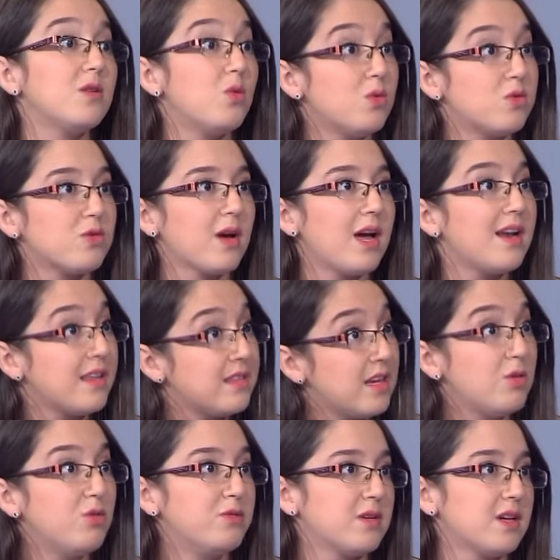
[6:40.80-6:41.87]
culturelles, à
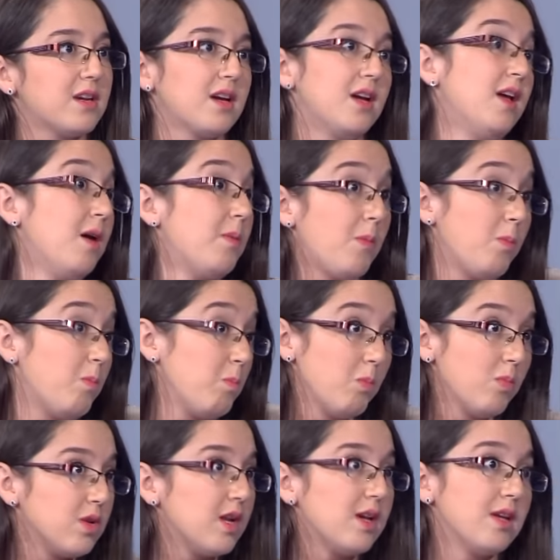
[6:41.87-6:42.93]
découvrir mm,
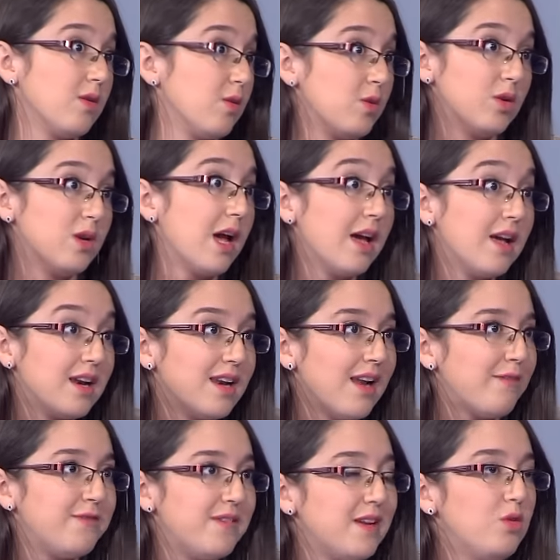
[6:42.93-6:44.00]

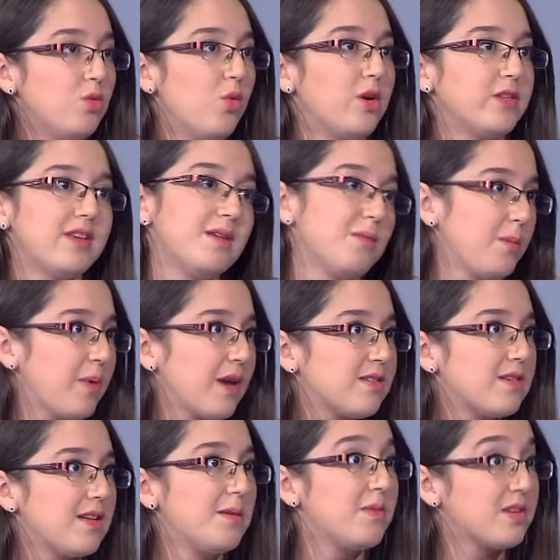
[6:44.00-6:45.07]
la, ville où on est. Moi,
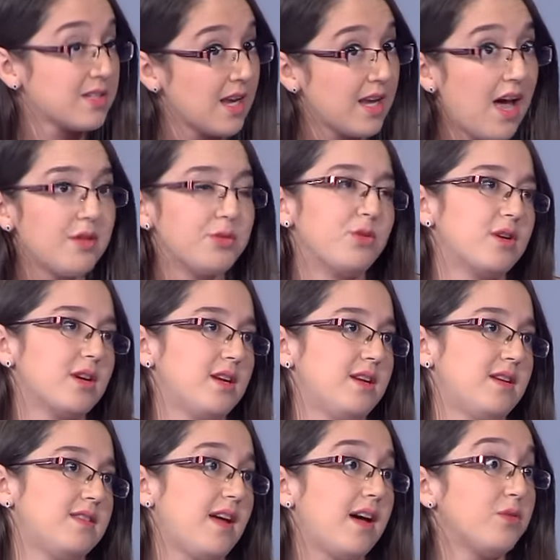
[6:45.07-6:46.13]
personnellement, j'ai adoré
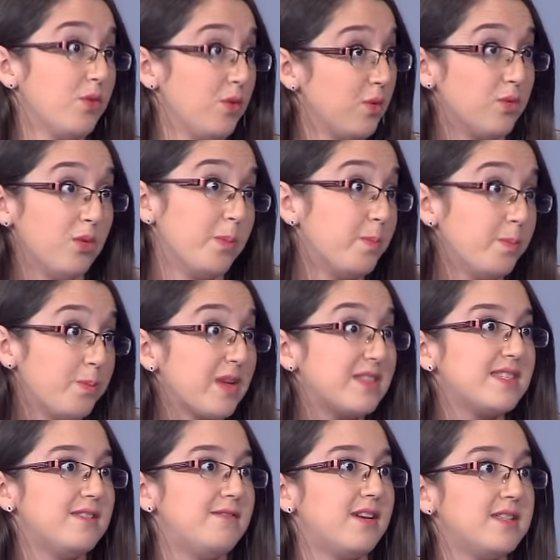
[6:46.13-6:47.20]
l'État de,
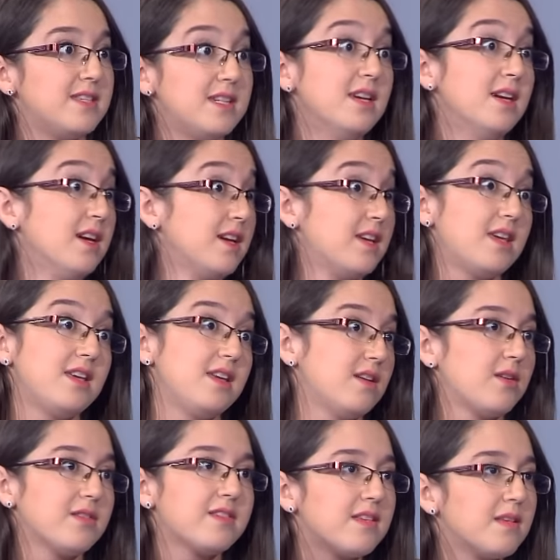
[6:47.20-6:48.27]
Pennsylvanie, mhm. qui
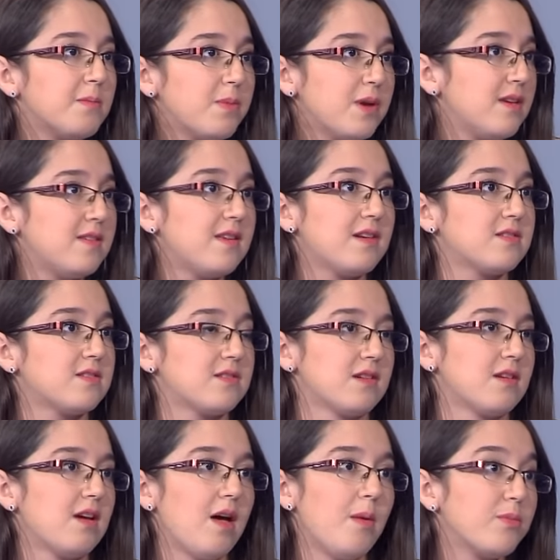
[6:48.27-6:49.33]
contient des paysages
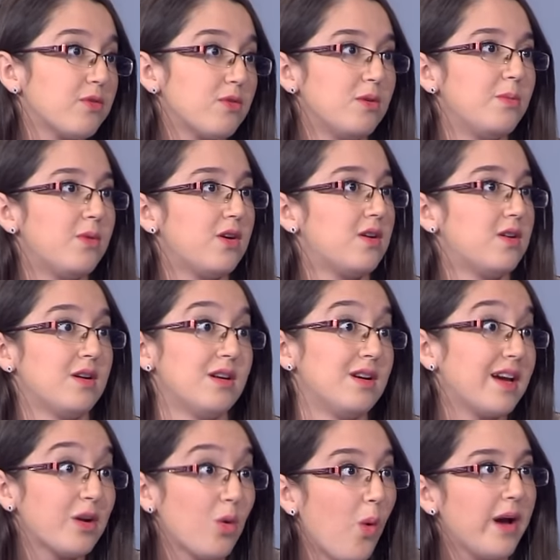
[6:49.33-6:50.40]
euh, absolument
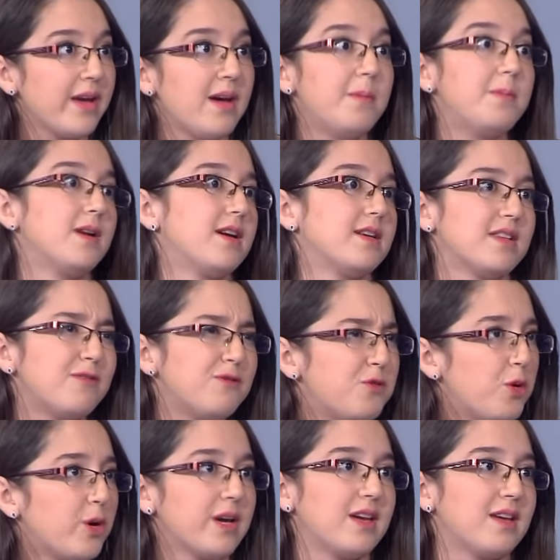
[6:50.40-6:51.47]
incroyables, hein, des
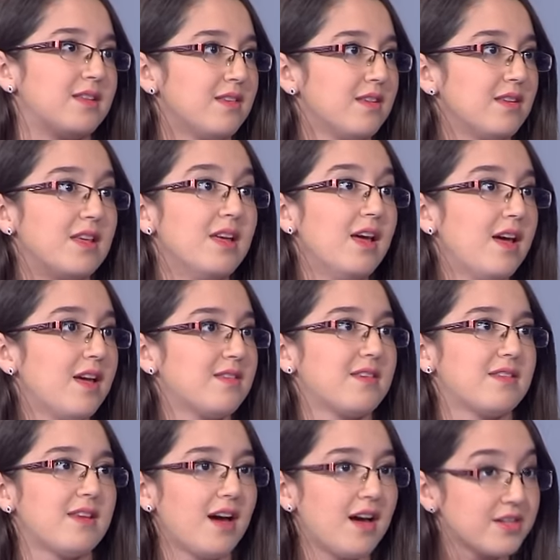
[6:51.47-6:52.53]
forêts, mhm. mhm.
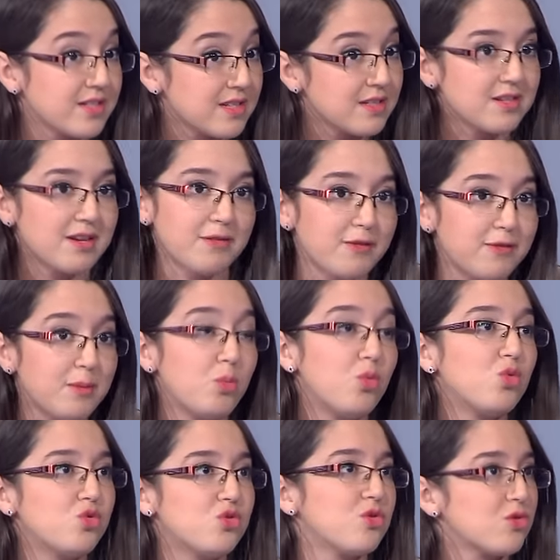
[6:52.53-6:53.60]
etc. J'avais fait
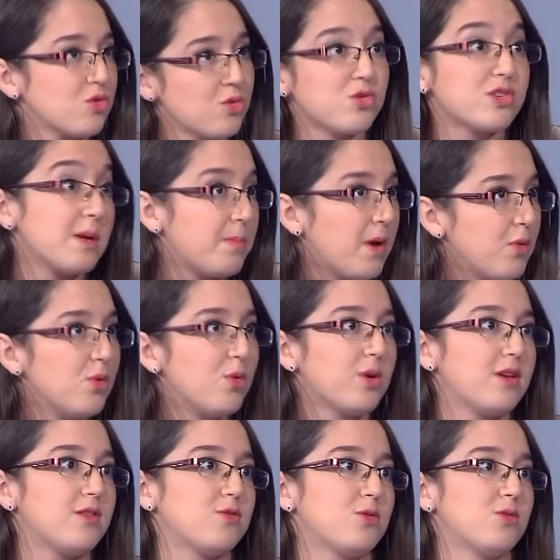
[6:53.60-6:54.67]
beaucoup de choses que je n'ai pas eu
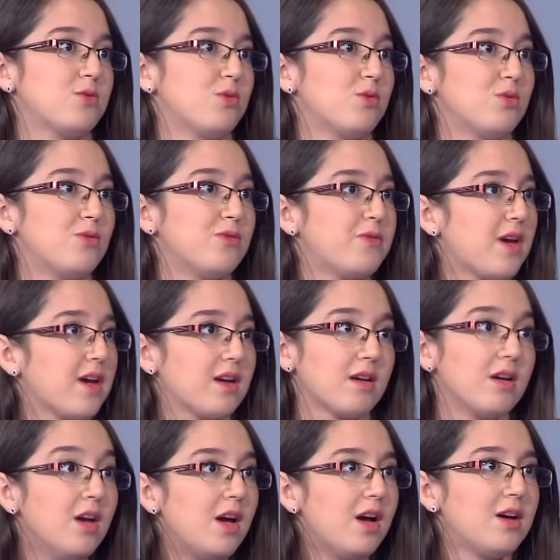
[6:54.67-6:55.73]
l'occasion de, faire
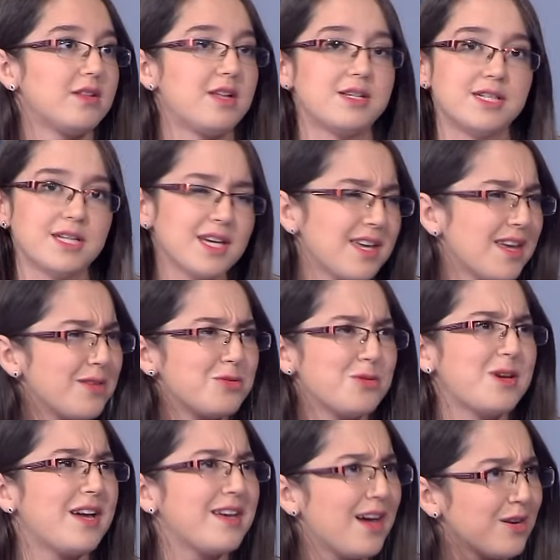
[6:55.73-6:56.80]
en Algérie, hein,
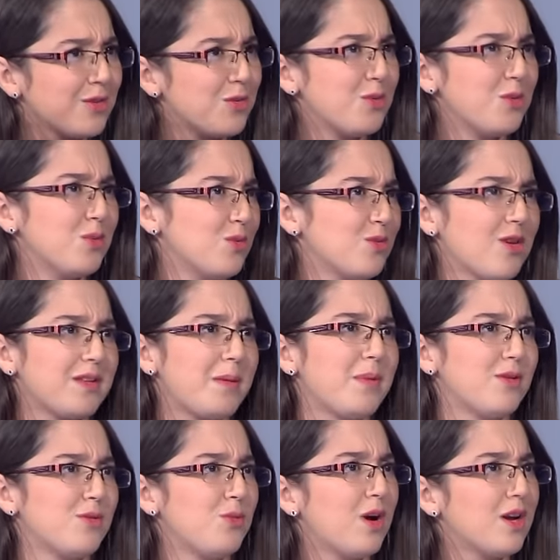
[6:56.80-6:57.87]
du kayak, du, ce qu'on
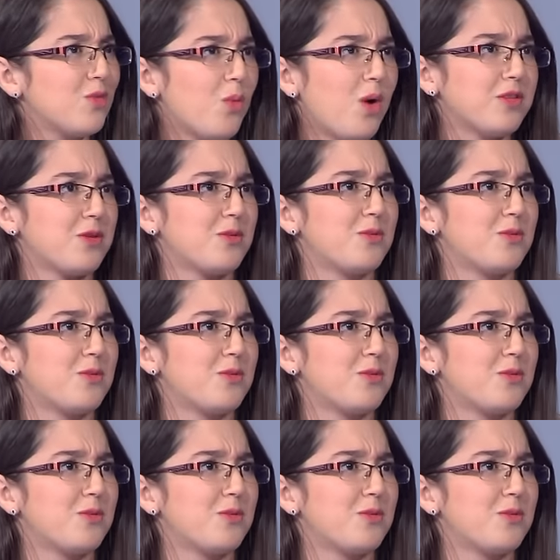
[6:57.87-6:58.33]
appelle du white water